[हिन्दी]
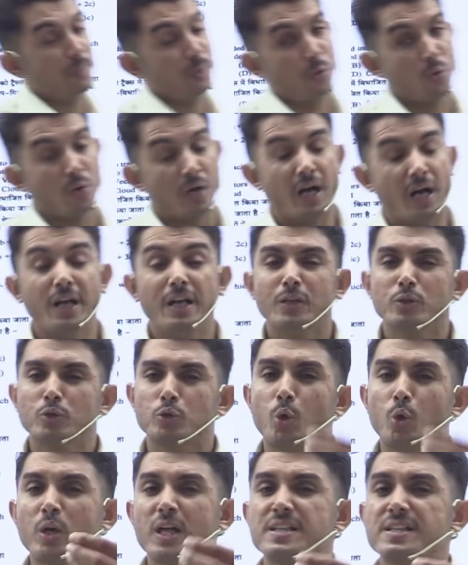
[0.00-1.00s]
होगा
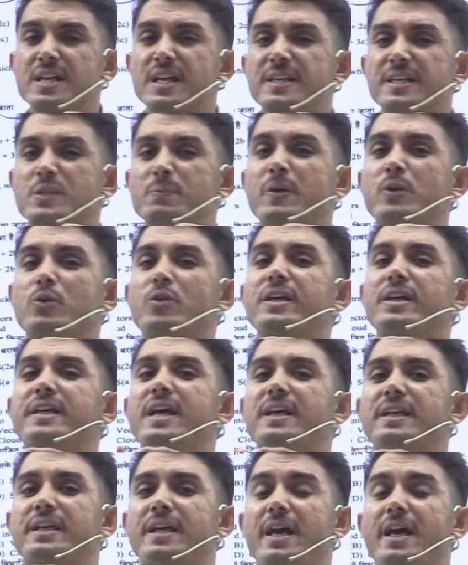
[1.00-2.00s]
थोड़ा सा इसमें उन्होंने क्या
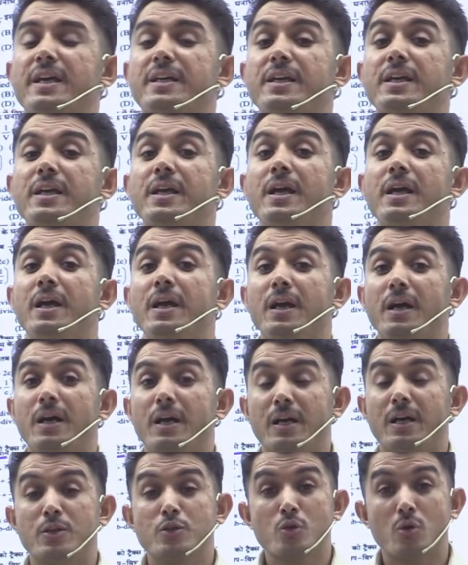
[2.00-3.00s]
किया है कि
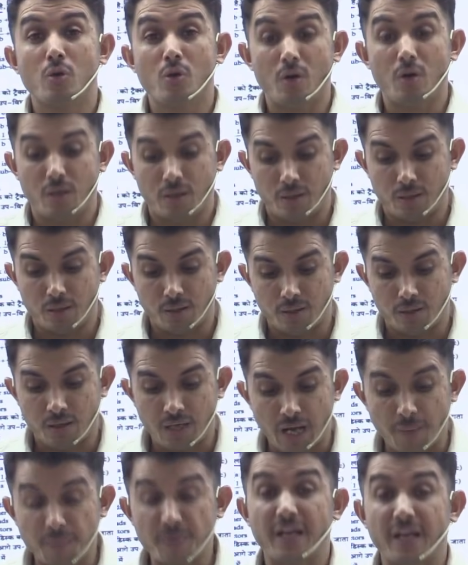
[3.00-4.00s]
जो
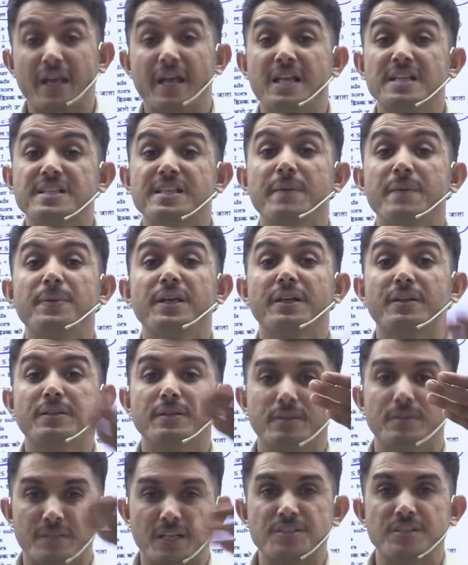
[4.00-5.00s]
आपका एल्जेब्रिक
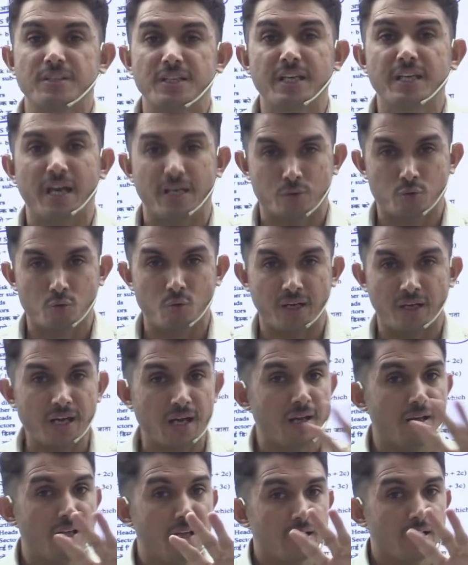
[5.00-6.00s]
टच दिया है इसको है ना
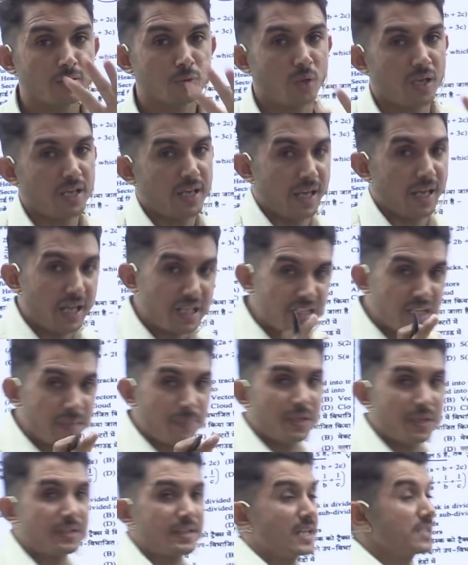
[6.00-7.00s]
थोड़ा
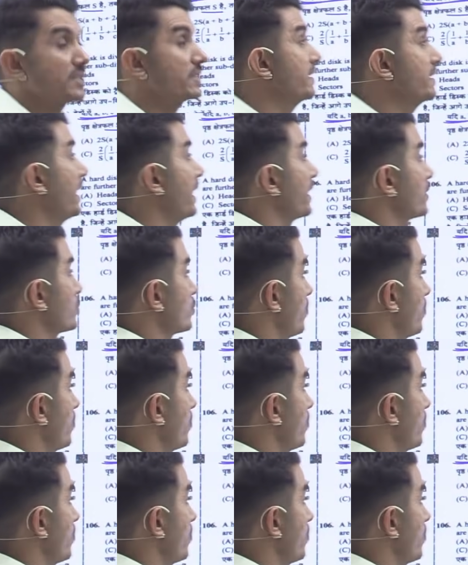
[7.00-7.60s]
एल्जेब्रिक टेस्ट दिया है इसको मैं